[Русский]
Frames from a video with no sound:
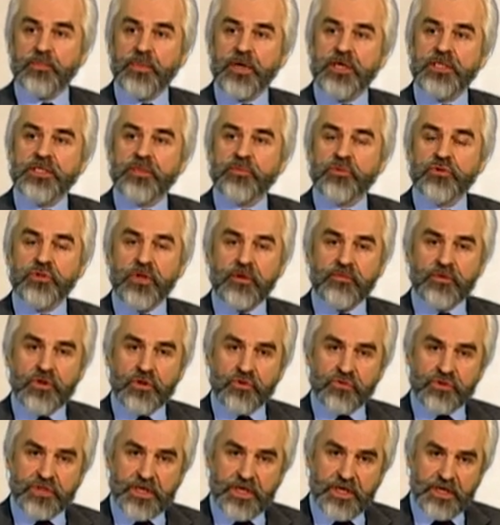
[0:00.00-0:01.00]
поэтому
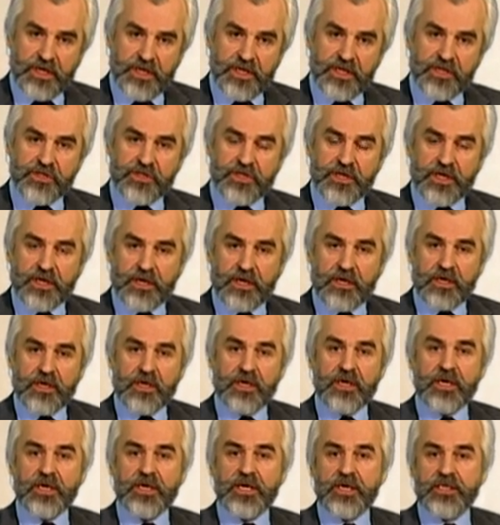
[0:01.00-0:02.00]
древнерусский книжник,
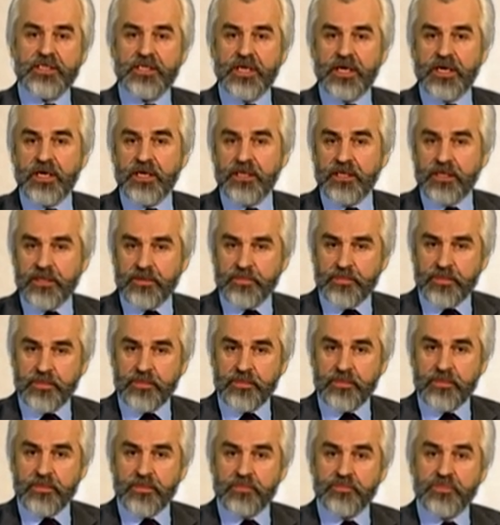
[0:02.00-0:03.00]
э, когда
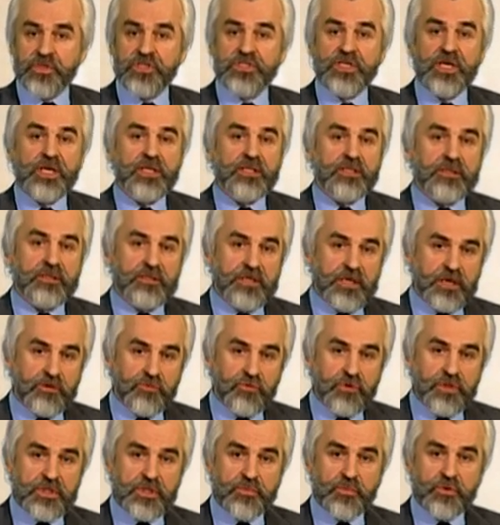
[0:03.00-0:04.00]
писал
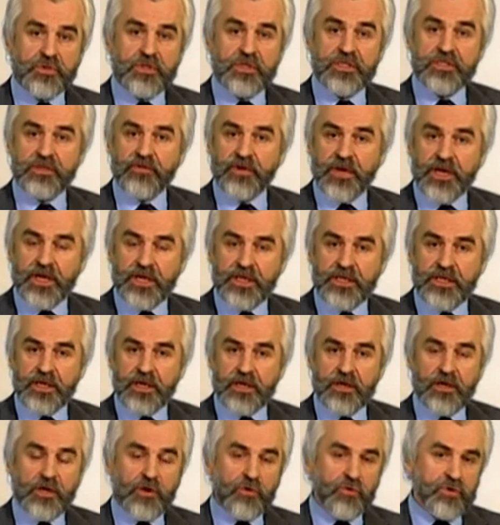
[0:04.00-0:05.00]
какое-нибудь
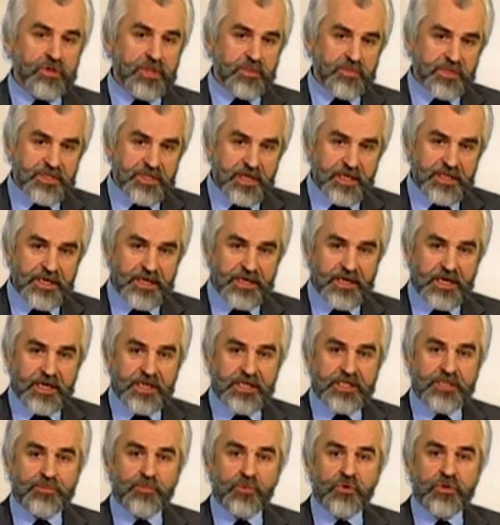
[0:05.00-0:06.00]
творение, он обязательно
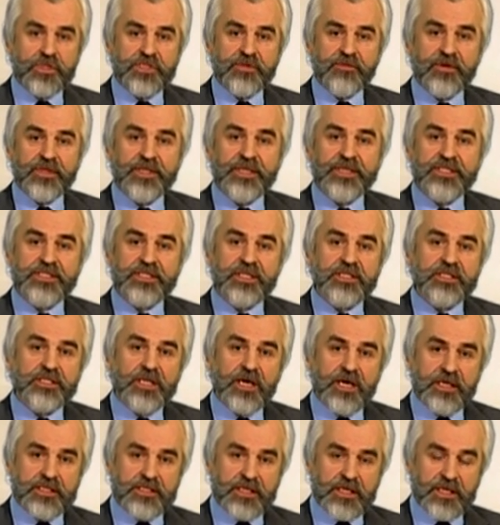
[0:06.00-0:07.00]
использовал
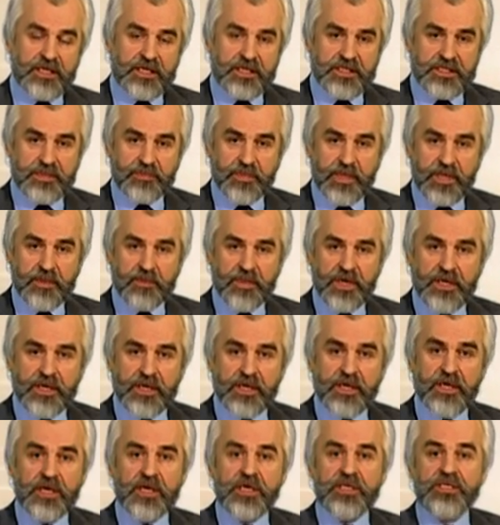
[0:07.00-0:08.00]
цитаты из
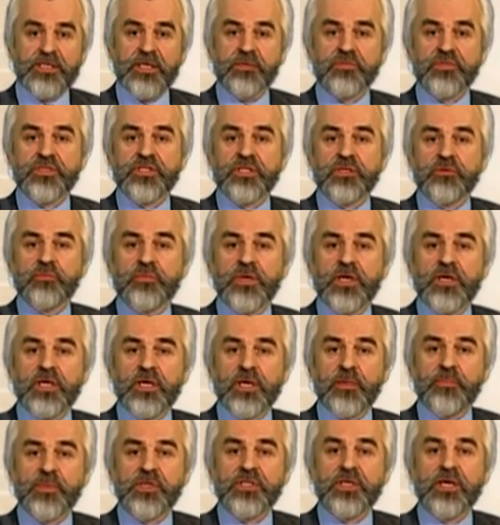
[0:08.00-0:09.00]
Библии с тем, чтобы
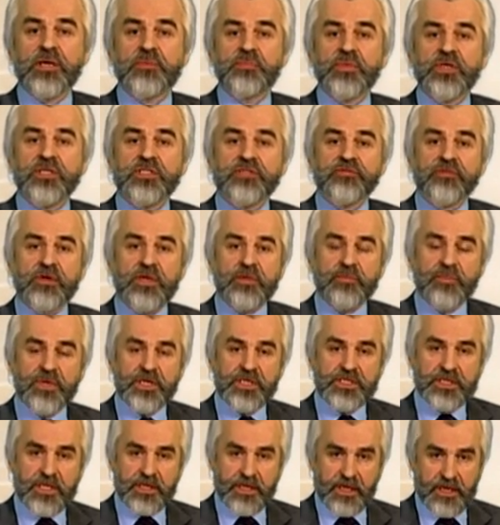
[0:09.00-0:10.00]
и подкрепить свои
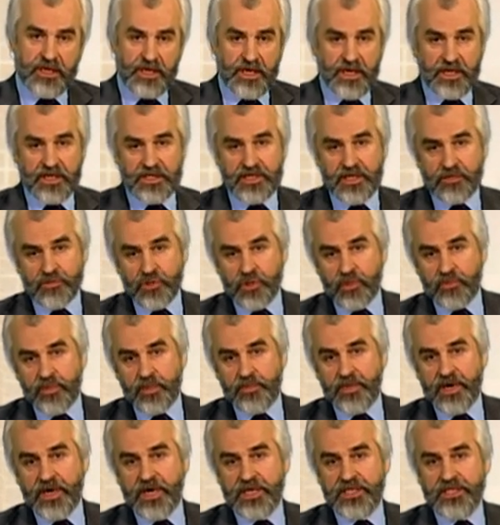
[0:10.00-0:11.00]
мысли, и с тем, чтобы
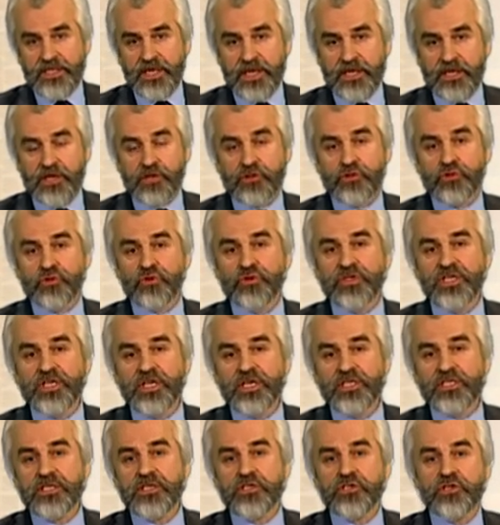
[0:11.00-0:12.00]
показать, что
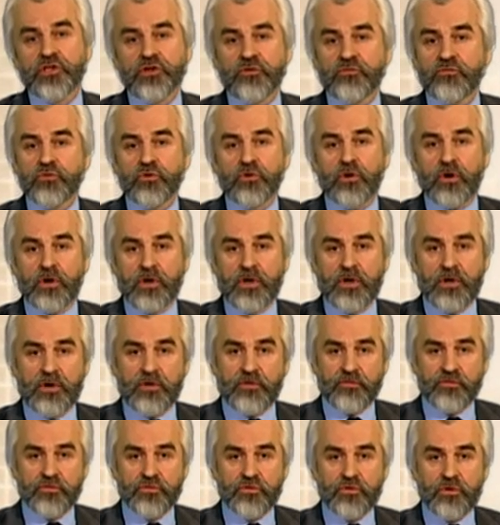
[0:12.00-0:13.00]
нет ничего
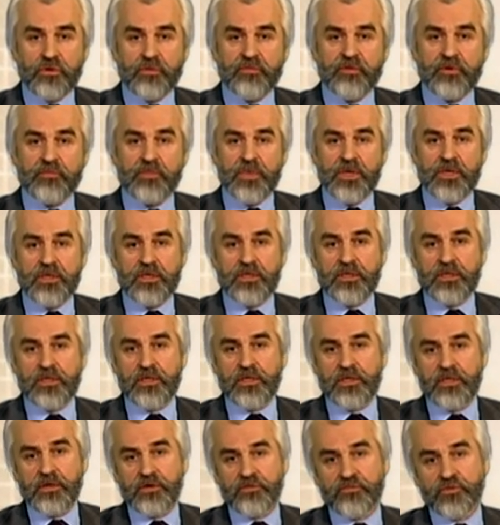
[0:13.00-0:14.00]
в новом
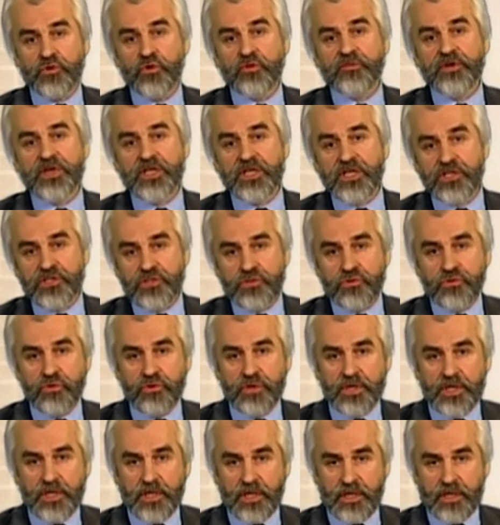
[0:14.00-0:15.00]
Э, в новой
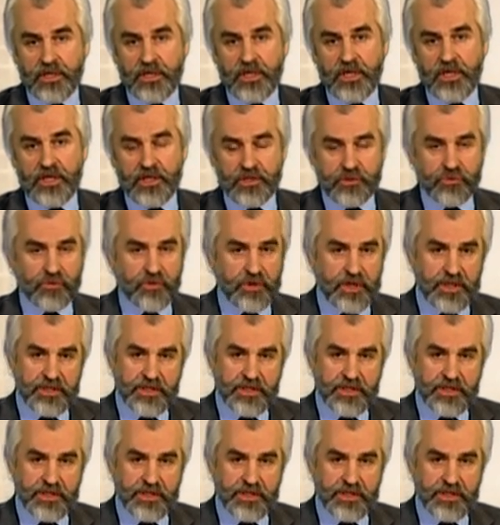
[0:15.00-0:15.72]
истории, истории